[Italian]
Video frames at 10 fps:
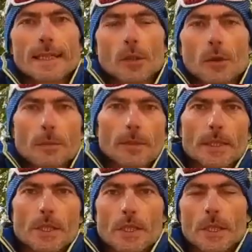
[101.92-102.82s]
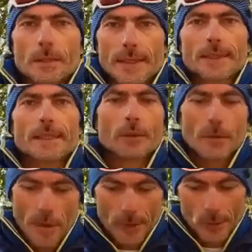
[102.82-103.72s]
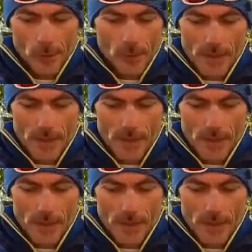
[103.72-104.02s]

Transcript: che colpisce prendendo in mano